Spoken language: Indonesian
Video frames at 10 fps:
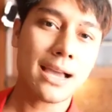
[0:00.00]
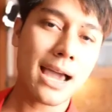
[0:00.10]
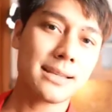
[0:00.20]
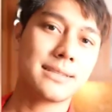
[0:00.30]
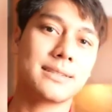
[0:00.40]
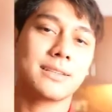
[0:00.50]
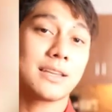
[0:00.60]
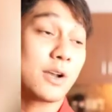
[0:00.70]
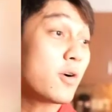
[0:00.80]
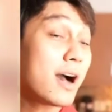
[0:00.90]
semakin
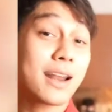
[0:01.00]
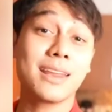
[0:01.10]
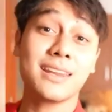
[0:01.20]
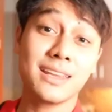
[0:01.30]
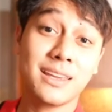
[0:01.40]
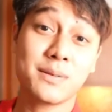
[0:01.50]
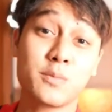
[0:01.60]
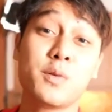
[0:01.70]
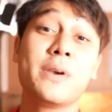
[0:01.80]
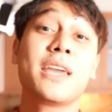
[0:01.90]
begitu hangat.
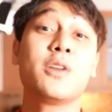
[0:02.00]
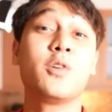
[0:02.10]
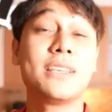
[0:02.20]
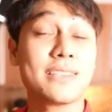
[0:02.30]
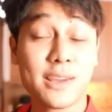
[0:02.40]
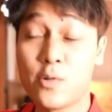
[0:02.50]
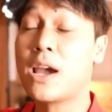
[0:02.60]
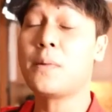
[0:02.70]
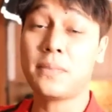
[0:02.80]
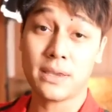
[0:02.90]
Rizky
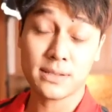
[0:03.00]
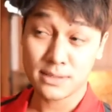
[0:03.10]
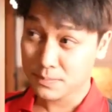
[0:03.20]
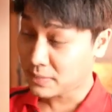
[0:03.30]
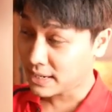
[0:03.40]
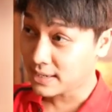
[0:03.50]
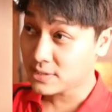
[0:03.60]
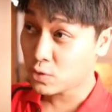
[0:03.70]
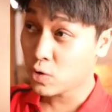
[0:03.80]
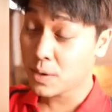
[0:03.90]
Bilar ketemu
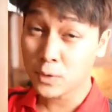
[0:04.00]
ayah